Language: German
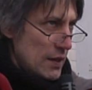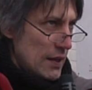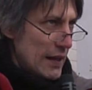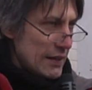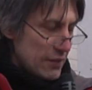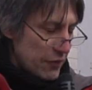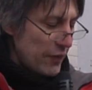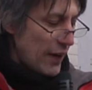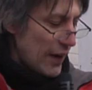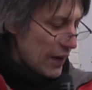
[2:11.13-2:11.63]

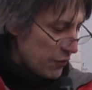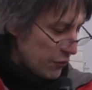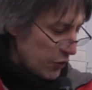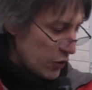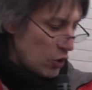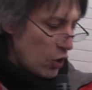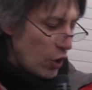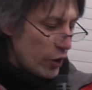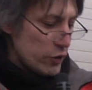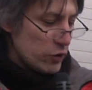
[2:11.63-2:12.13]
Als Pfarrer
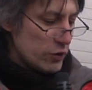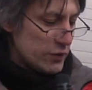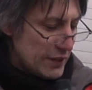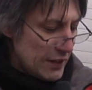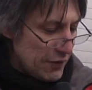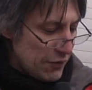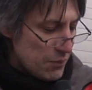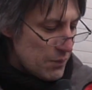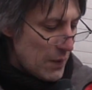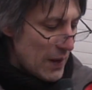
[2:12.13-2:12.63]
von Leun und
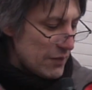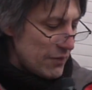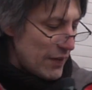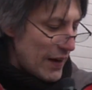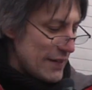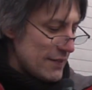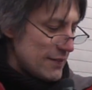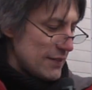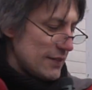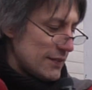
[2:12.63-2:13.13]
Tiefenbach
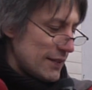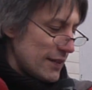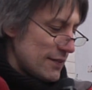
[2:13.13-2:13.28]
weiß ich,